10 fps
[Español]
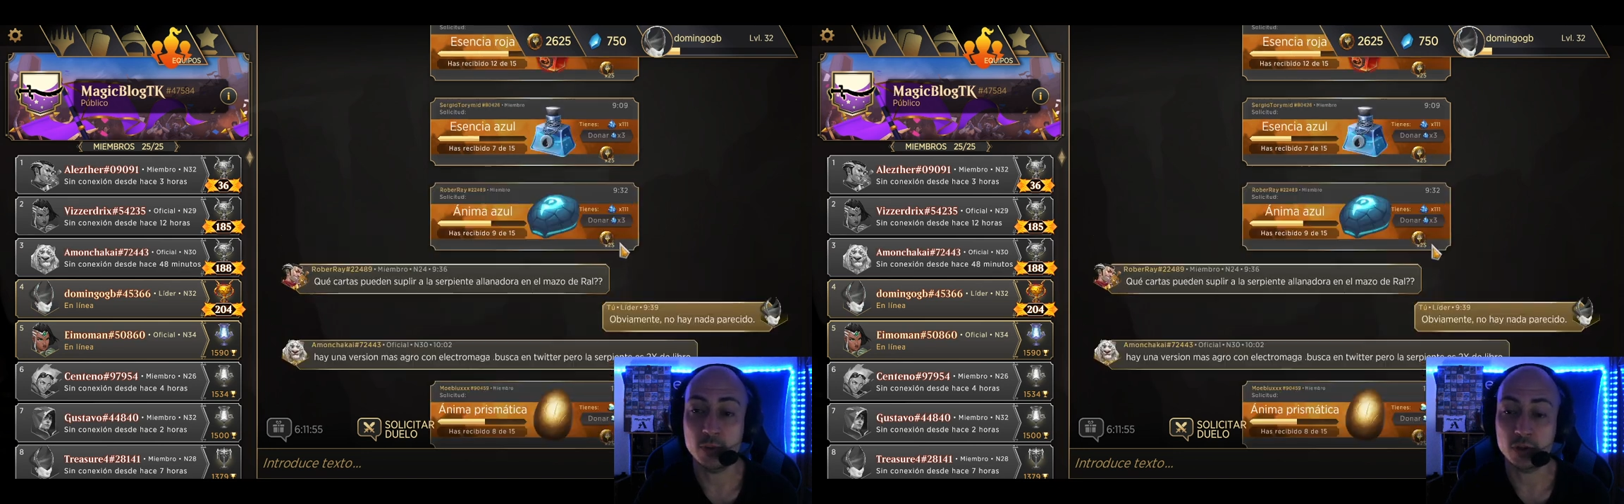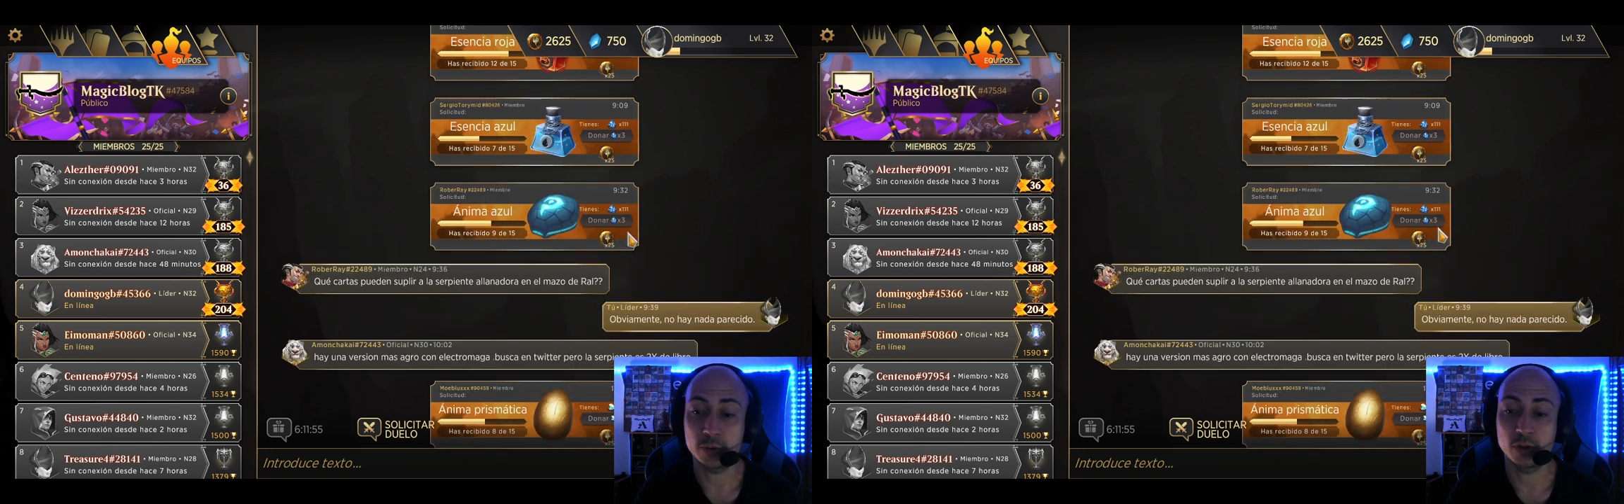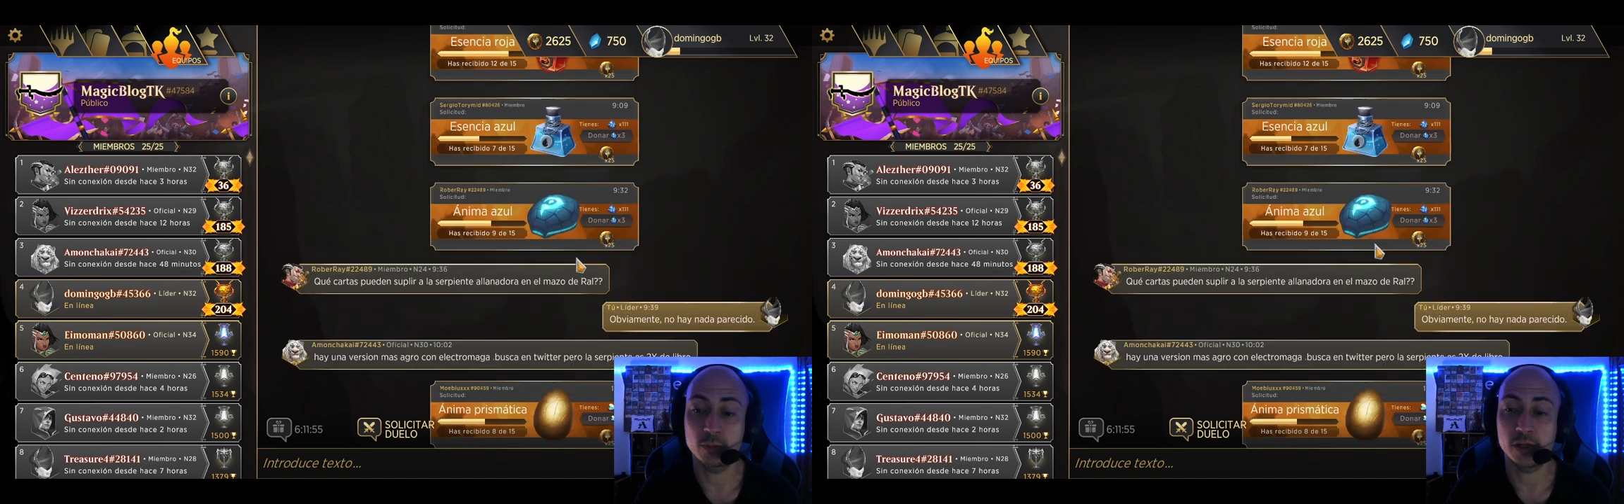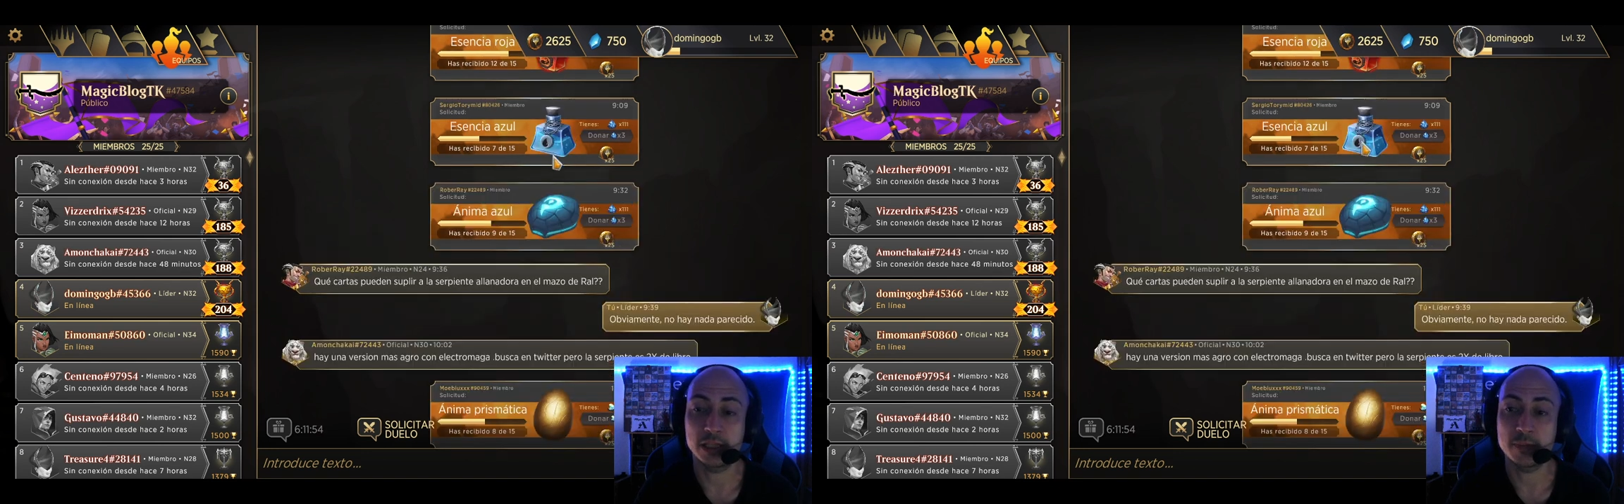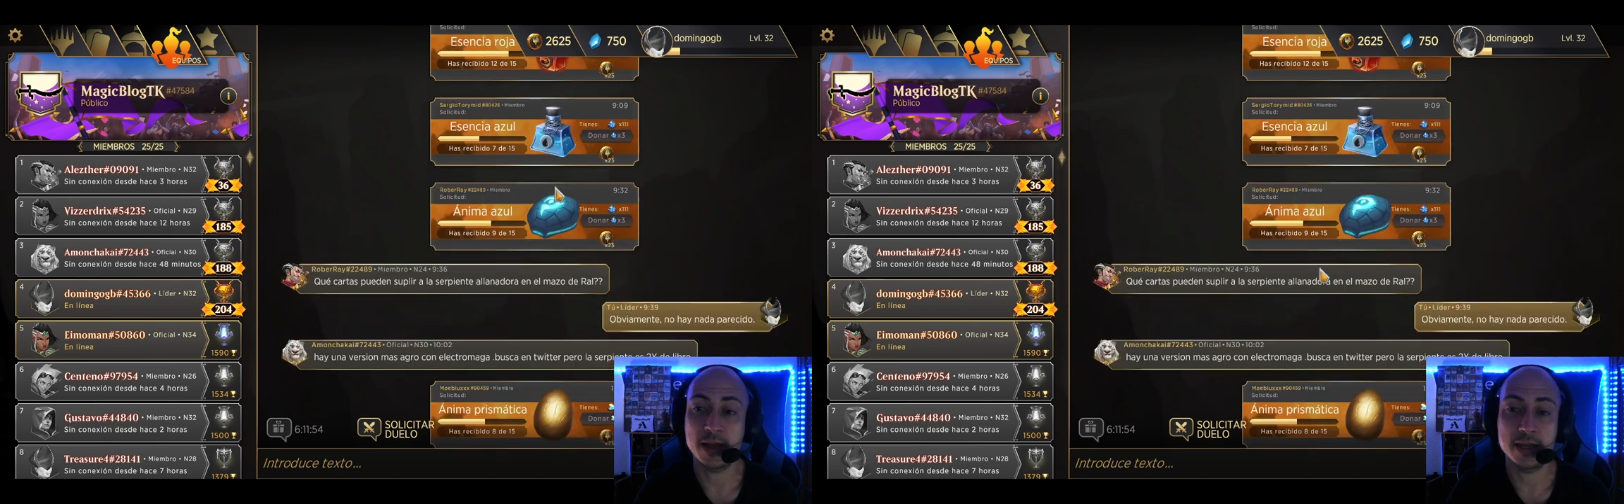sobre todo por el
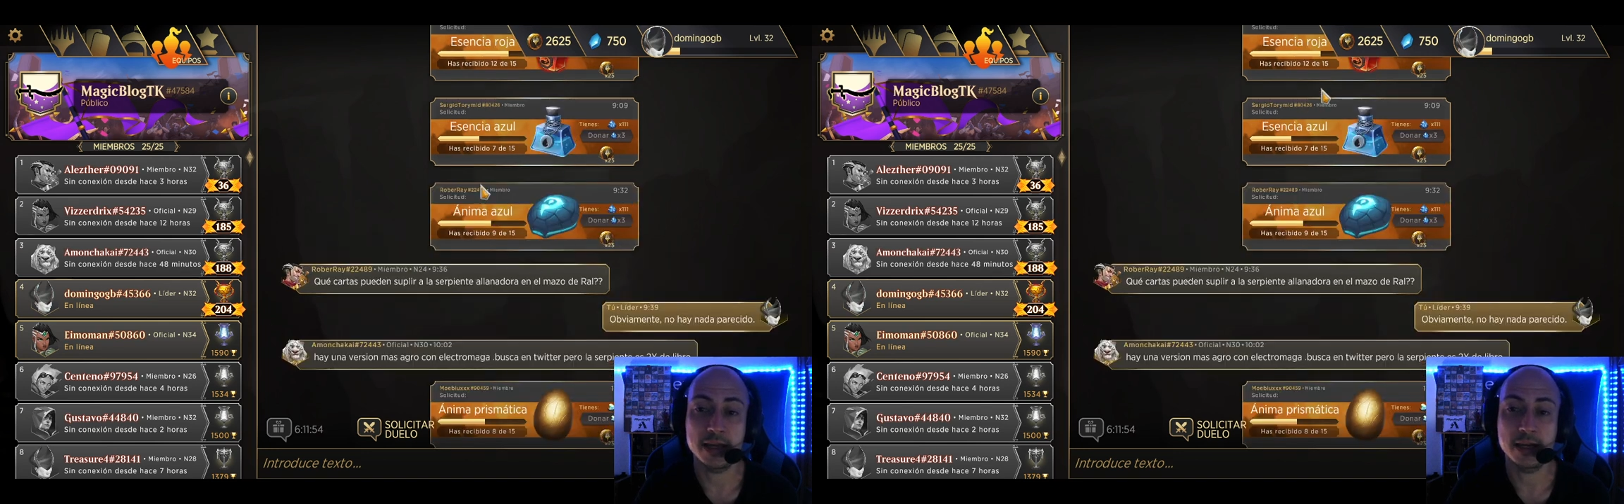tema de